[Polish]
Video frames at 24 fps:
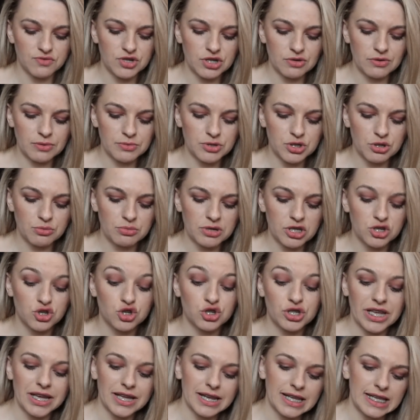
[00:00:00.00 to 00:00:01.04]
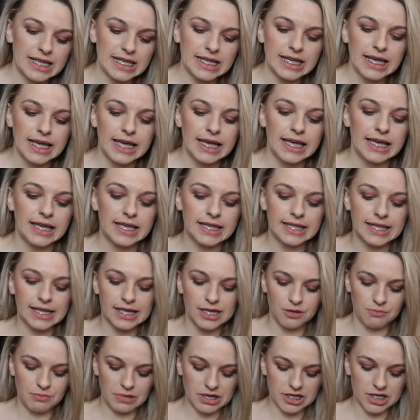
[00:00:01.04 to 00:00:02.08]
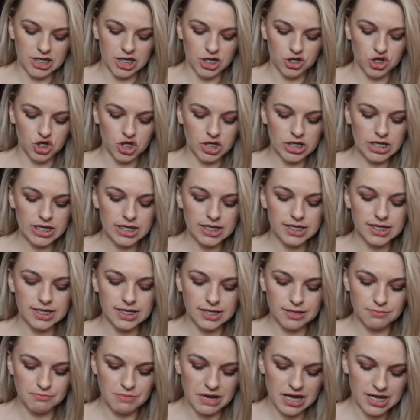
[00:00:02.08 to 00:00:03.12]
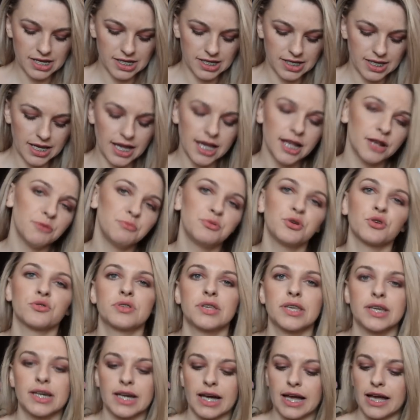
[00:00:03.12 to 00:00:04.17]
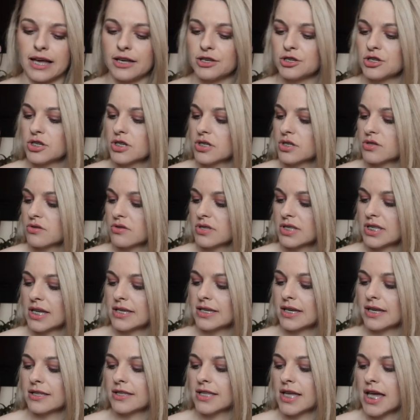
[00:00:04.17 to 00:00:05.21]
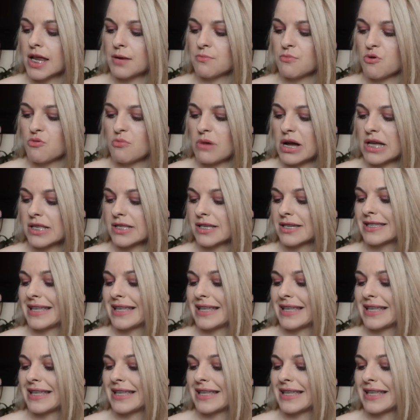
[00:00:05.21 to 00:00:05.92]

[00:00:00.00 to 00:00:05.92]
Wzięłam sobie cztery e, takie maseczki z marki Elbiotika i jest to seria Dermomask